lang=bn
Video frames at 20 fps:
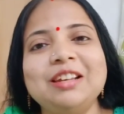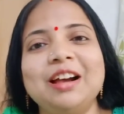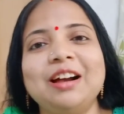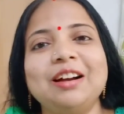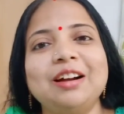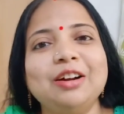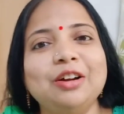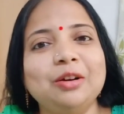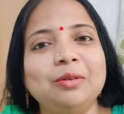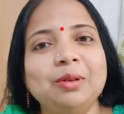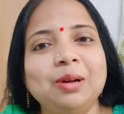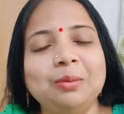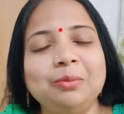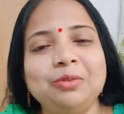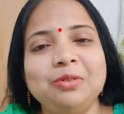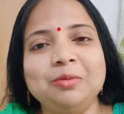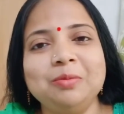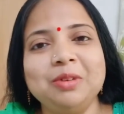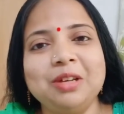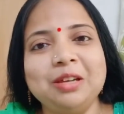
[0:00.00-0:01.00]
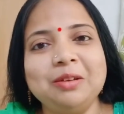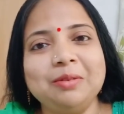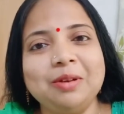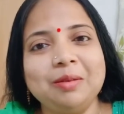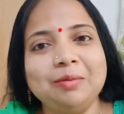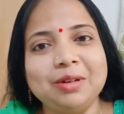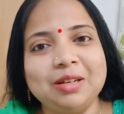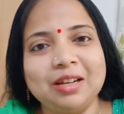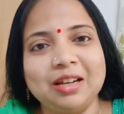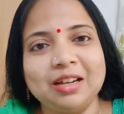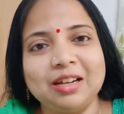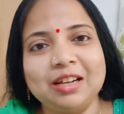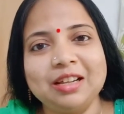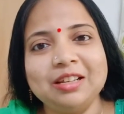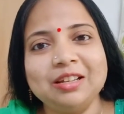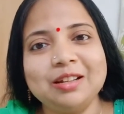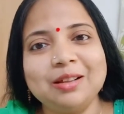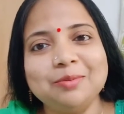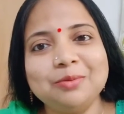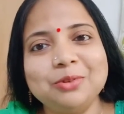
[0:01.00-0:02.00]
টাকার অভাব তুমি এইভাবে টাকা
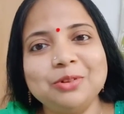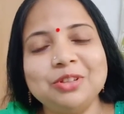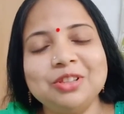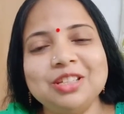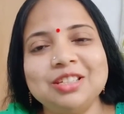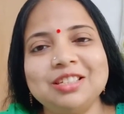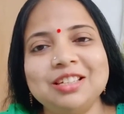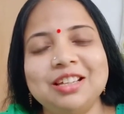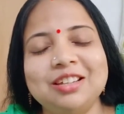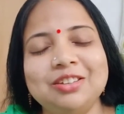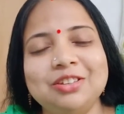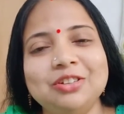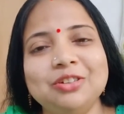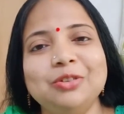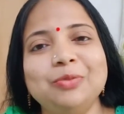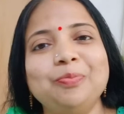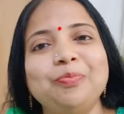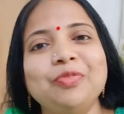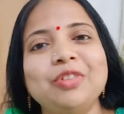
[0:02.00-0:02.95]
ইনকাম করতে চাইছো